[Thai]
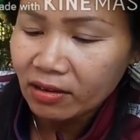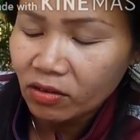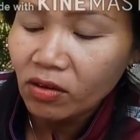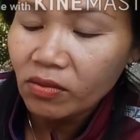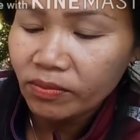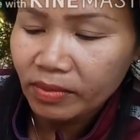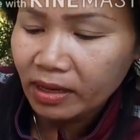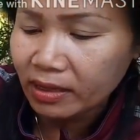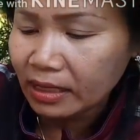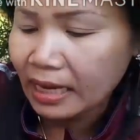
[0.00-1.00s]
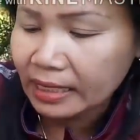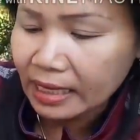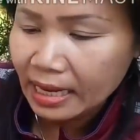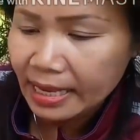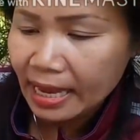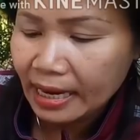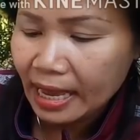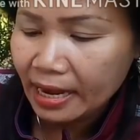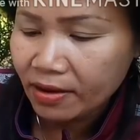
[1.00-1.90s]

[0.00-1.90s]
เนาะมะเขือเทศถ้าใครกได้